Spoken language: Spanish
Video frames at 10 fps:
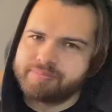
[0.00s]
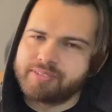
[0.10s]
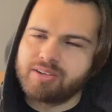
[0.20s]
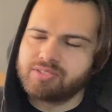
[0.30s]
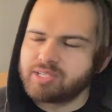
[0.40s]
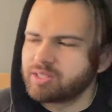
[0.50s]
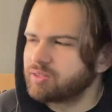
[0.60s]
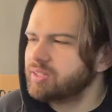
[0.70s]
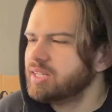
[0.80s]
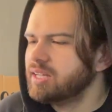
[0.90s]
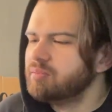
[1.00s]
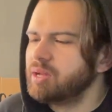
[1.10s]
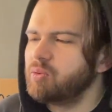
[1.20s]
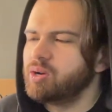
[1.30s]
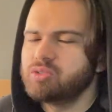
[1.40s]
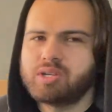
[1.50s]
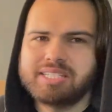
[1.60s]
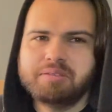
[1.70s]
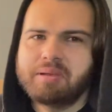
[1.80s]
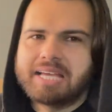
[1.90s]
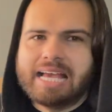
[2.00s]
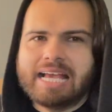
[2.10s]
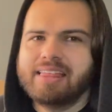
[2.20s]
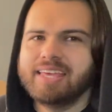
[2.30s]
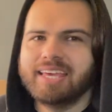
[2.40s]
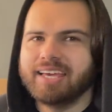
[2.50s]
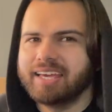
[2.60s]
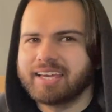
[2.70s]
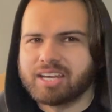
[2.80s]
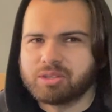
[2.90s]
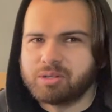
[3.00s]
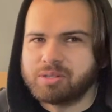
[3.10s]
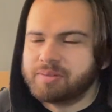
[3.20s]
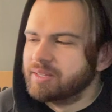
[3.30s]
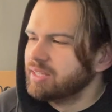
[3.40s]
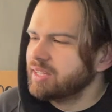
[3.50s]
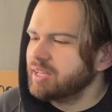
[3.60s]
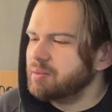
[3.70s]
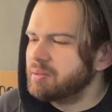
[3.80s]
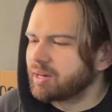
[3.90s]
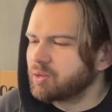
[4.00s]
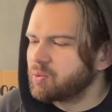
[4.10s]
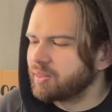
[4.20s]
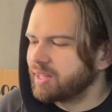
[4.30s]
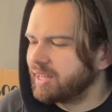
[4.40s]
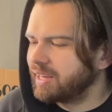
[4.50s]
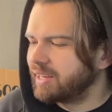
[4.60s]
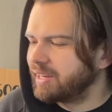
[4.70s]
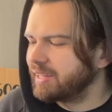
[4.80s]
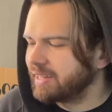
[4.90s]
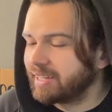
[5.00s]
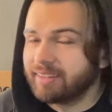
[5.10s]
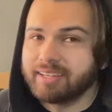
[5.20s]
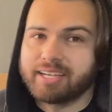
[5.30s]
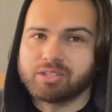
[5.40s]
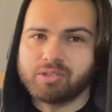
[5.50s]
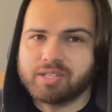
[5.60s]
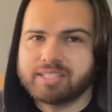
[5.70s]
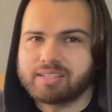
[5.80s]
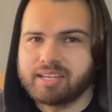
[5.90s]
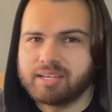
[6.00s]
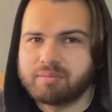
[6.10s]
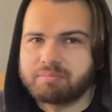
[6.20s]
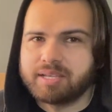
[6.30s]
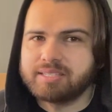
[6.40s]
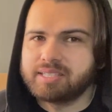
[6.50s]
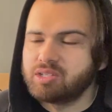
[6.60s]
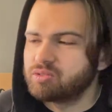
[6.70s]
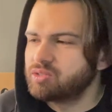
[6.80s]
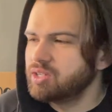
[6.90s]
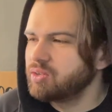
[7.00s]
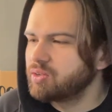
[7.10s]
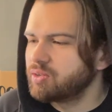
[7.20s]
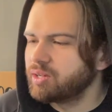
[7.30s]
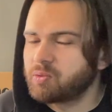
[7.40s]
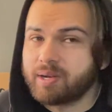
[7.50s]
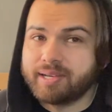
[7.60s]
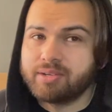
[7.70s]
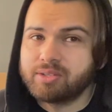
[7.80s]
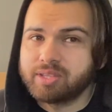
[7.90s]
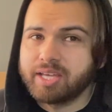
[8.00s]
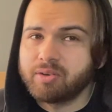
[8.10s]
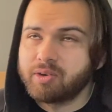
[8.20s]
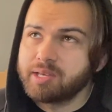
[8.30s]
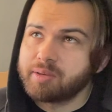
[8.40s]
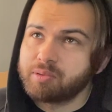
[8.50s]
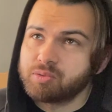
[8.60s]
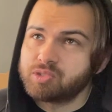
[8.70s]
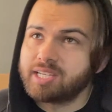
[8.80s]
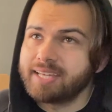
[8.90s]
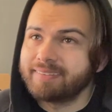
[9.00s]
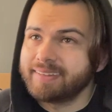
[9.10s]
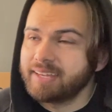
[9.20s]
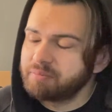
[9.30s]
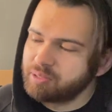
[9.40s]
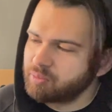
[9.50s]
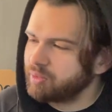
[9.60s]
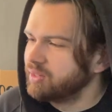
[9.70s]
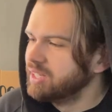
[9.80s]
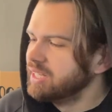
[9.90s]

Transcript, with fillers: No, no es cierto. Pero bueno, es una simple caja de cartón. Eh, me recuerda a la caja de cartón que trae el PlayStation 5, el cual no tengo y que me gustaría tener, pero bueno.